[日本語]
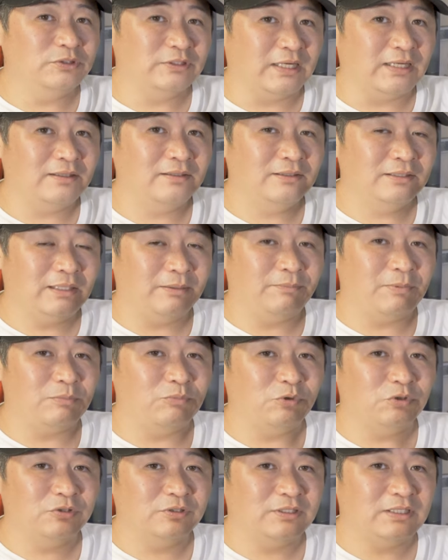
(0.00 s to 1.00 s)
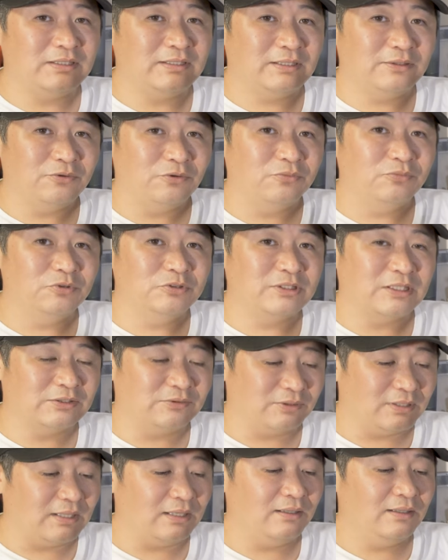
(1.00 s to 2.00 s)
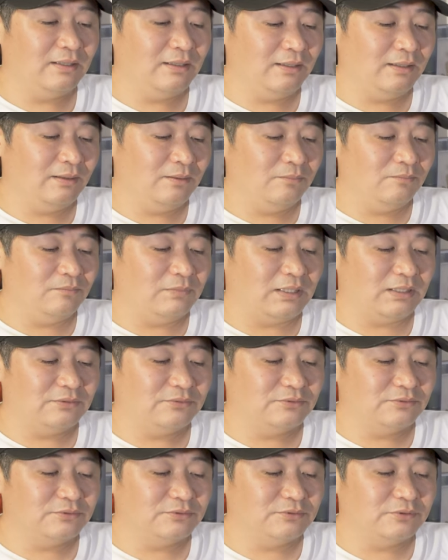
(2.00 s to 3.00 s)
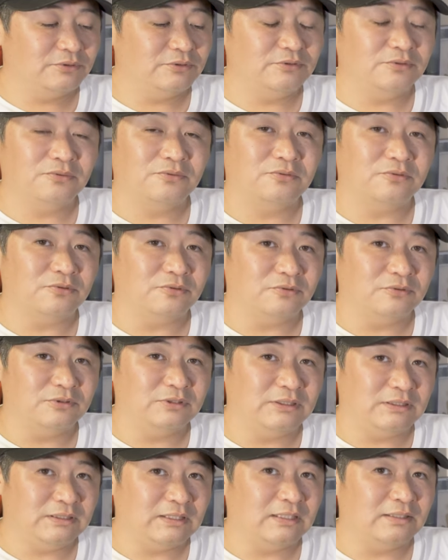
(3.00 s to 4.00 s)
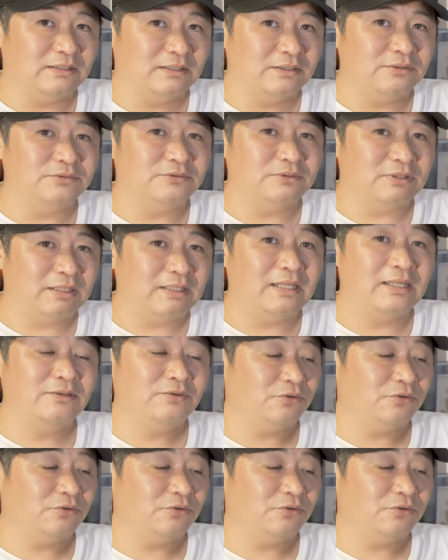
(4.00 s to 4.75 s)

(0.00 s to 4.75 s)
さやっぱ持ってての重さとかあのそういうところになってくるかな